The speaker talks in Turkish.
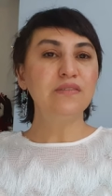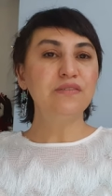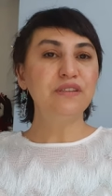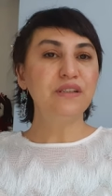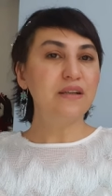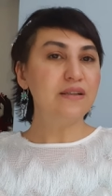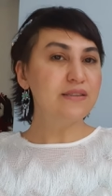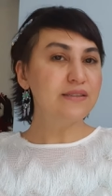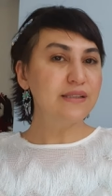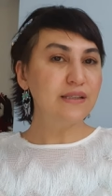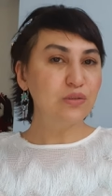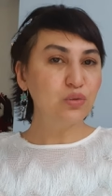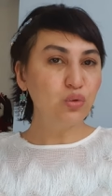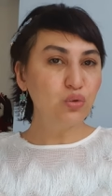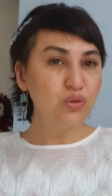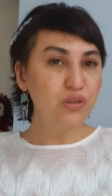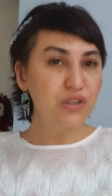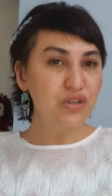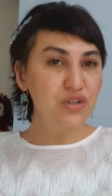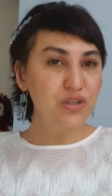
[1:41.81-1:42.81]
finans
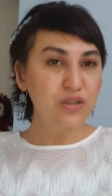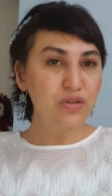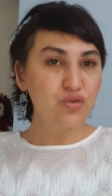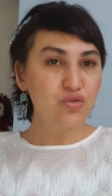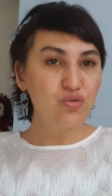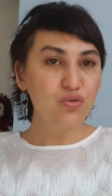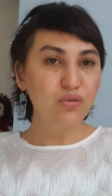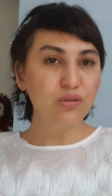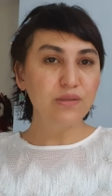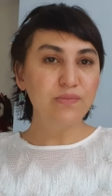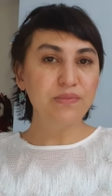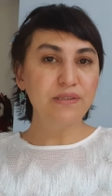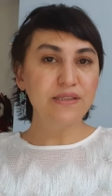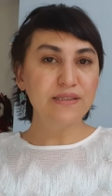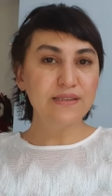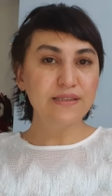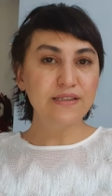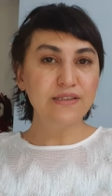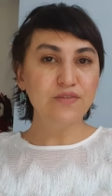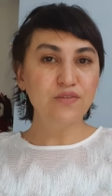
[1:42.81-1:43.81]
sektöründe çalışıyor
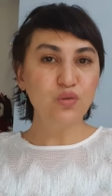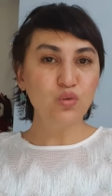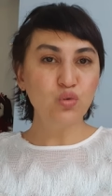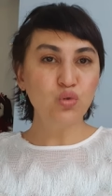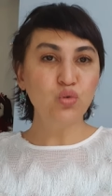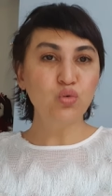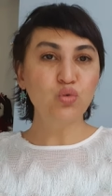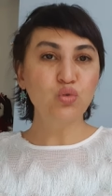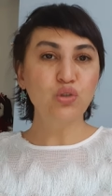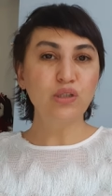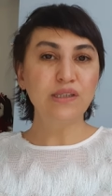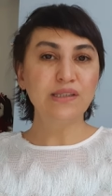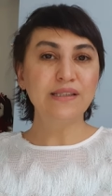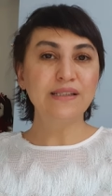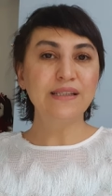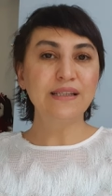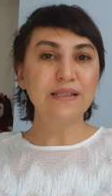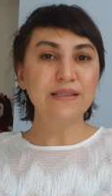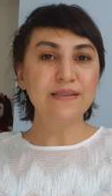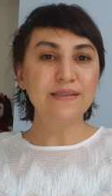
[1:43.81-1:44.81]
olabilirsiniz ve uzun süredir
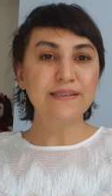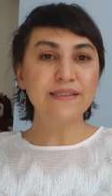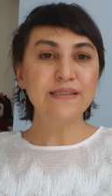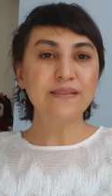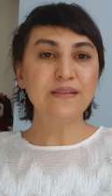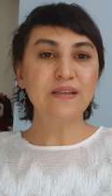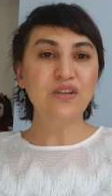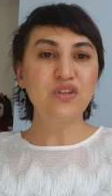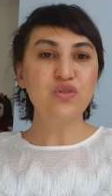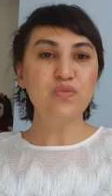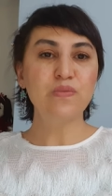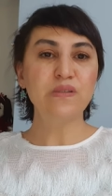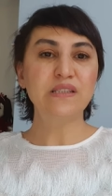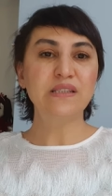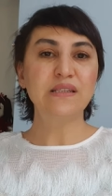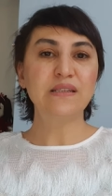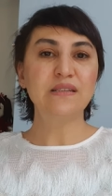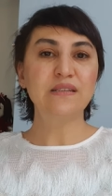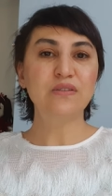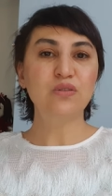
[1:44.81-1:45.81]
yerinizin
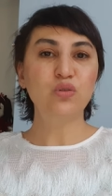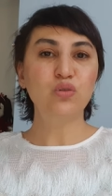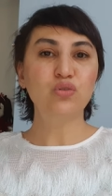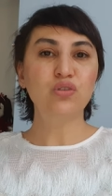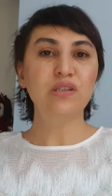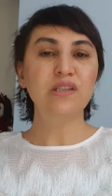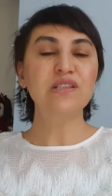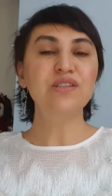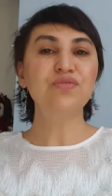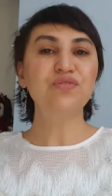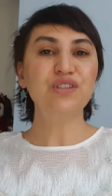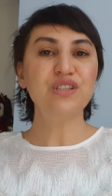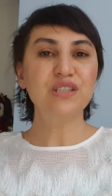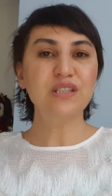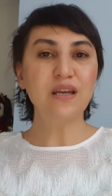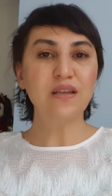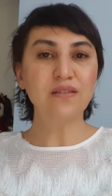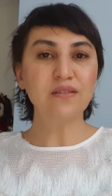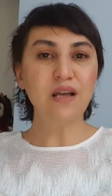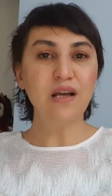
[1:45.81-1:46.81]
değişmesini istiyorsanız
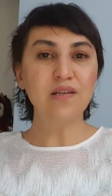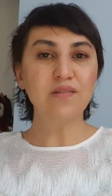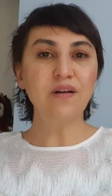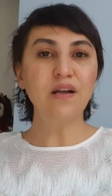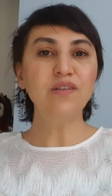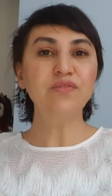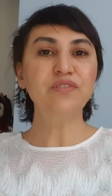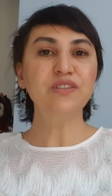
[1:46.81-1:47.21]
fırsatlar var.